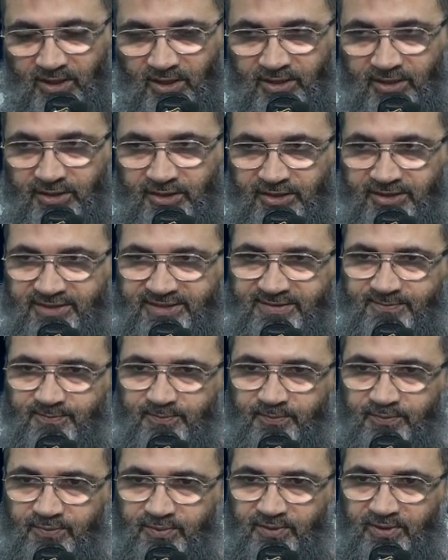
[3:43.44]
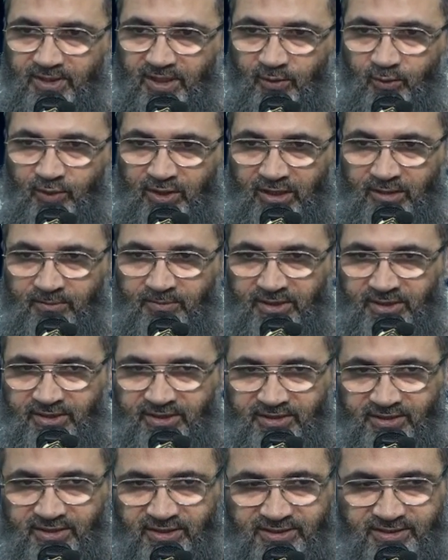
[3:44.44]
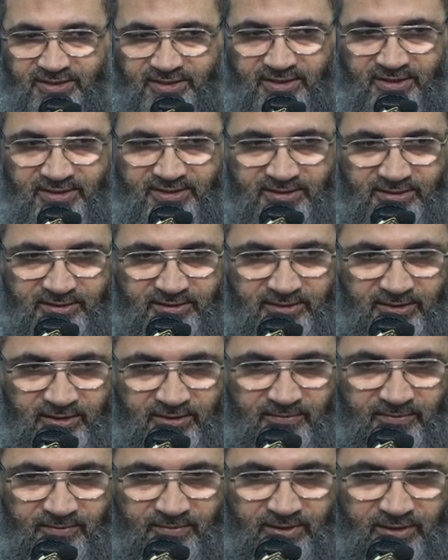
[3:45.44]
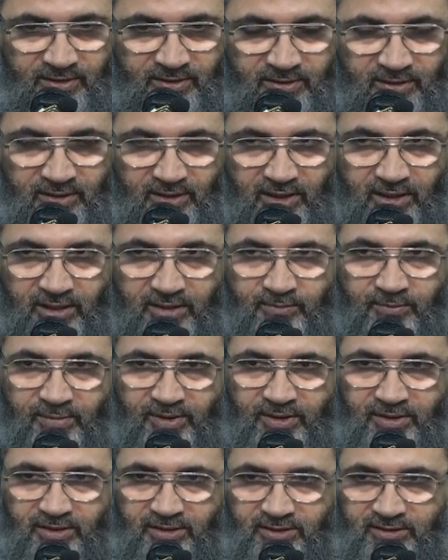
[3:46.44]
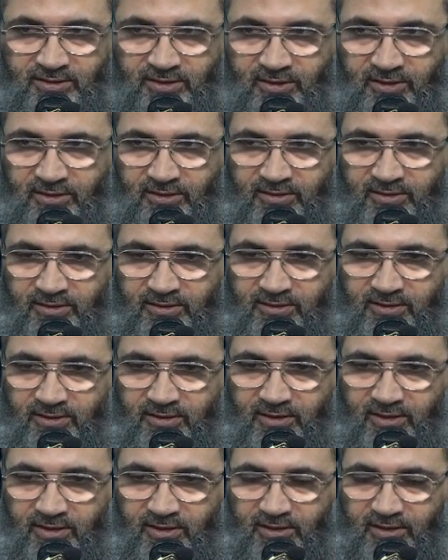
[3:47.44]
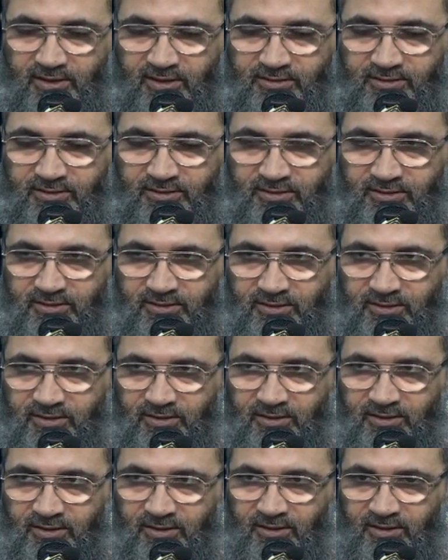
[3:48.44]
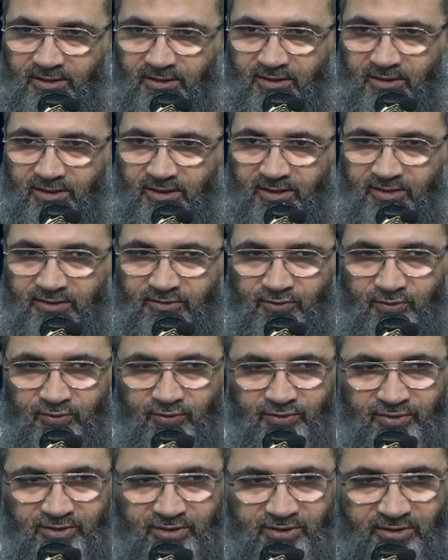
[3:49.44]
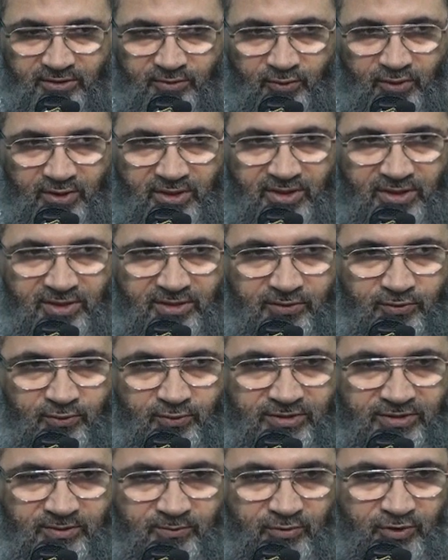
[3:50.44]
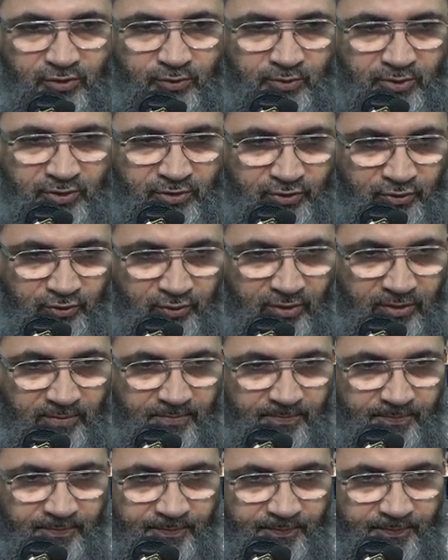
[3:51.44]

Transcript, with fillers: الحزب أو العملية السياسية الباهتة التي لا تغني ولا تسمن من جوع